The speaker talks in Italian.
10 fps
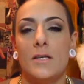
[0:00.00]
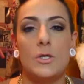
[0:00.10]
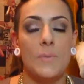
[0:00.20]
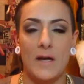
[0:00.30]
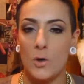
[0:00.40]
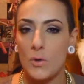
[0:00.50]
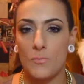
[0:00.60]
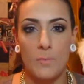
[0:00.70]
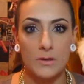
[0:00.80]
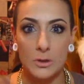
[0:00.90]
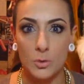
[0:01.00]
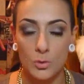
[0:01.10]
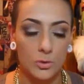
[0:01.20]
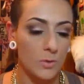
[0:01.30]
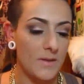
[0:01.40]
io parlo un po' di
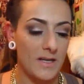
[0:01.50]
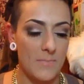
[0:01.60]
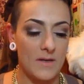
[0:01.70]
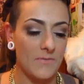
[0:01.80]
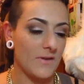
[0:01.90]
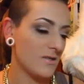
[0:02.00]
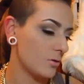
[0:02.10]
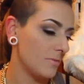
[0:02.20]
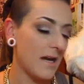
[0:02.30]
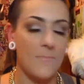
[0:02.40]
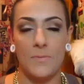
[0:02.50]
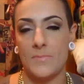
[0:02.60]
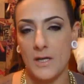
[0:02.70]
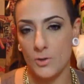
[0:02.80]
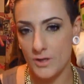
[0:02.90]
tutto perché, perché fare solo make up
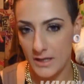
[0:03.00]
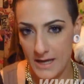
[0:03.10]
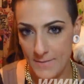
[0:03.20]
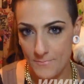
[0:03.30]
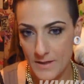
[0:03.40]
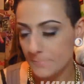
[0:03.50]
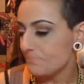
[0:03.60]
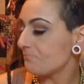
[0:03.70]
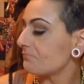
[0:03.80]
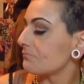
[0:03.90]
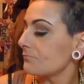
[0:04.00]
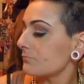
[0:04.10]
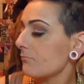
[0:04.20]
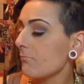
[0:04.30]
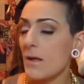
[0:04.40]
mi annoierebbe
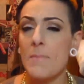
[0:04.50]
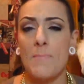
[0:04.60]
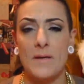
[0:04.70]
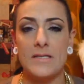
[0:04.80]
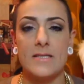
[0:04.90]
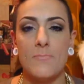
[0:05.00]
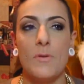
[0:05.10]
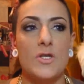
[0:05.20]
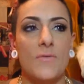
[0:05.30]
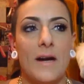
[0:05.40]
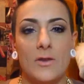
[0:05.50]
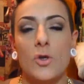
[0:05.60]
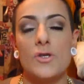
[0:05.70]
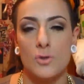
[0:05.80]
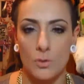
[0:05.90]
ma per il semplice fatto
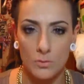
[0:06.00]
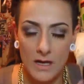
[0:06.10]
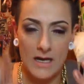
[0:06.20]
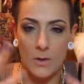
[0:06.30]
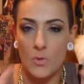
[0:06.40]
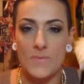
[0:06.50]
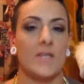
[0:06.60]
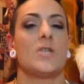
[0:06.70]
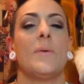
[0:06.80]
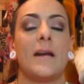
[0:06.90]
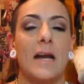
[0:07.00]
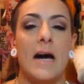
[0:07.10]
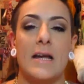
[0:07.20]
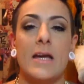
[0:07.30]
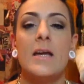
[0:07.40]
che sono una a cui piace
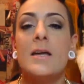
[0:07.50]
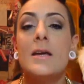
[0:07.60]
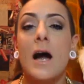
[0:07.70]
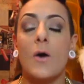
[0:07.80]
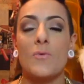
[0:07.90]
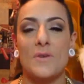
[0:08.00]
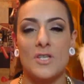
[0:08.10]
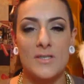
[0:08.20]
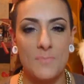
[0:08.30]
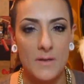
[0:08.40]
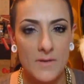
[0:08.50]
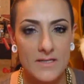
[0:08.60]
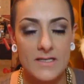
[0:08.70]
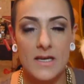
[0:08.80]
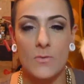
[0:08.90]
parlare, a cui piace
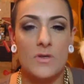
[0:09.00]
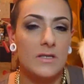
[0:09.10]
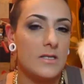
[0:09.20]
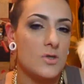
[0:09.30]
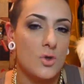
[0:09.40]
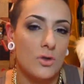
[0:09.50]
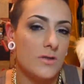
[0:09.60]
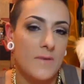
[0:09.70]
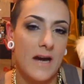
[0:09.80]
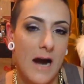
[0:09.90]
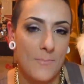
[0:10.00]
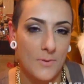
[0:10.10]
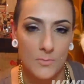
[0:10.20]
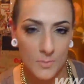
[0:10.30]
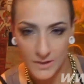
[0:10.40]
esprimersi e quindi solo di make up
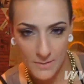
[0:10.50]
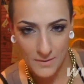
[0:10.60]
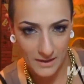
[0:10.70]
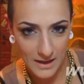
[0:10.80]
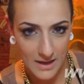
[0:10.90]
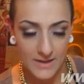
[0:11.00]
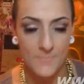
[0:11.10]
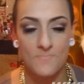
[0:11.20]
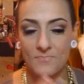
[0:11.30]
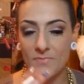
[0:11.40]
non potrei parlare.